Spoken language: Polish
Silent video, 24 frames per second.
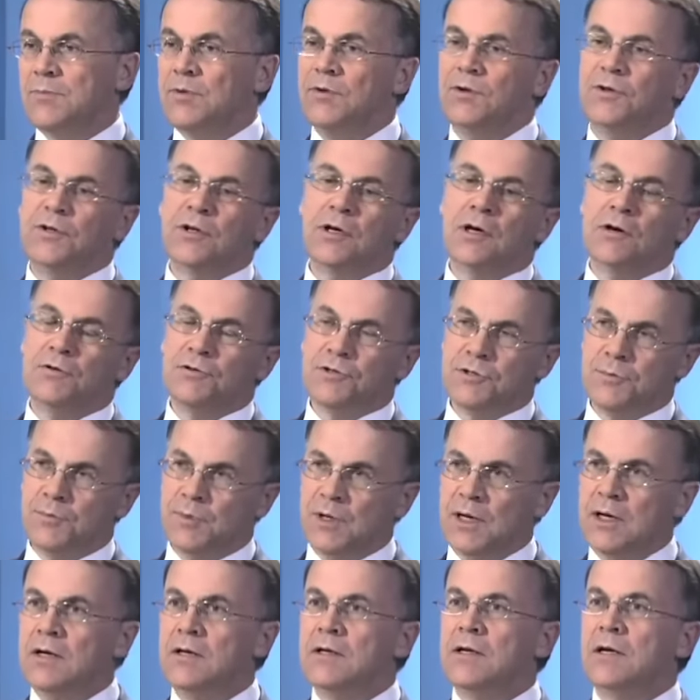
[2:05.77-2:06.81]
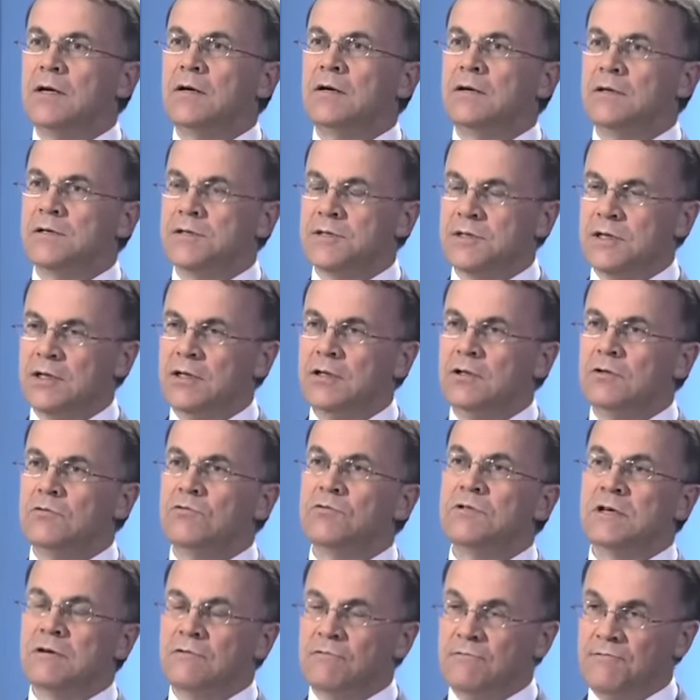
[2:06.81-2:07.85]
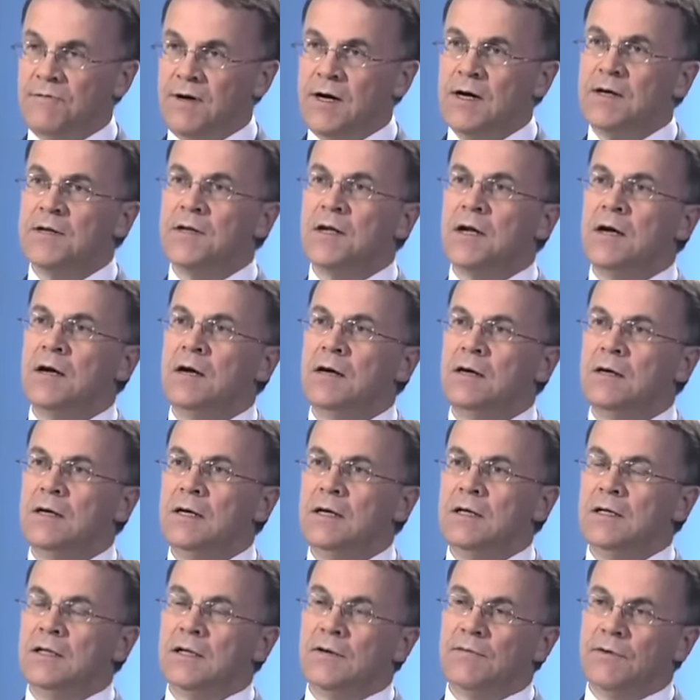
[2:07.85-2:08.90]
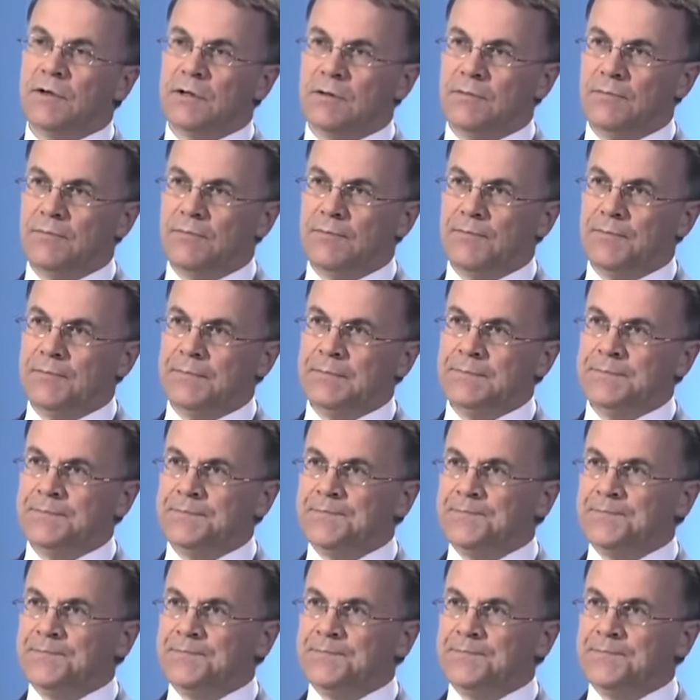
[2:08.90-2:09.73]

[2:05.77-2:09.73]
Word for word: Politykę ocieplenia, resetu, zaufania. Panie nawet... ministrze, panie